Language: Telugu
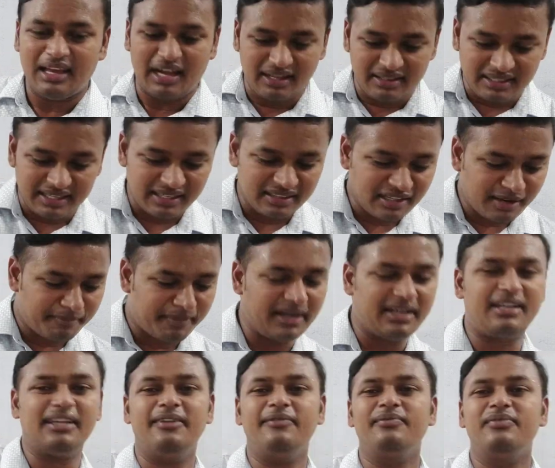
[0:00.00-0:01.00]
అది కిందన
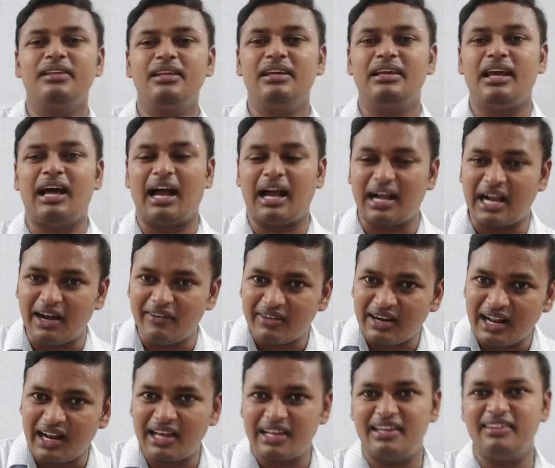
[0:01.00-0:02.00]
పెట్టి ఆ కవర్ అలా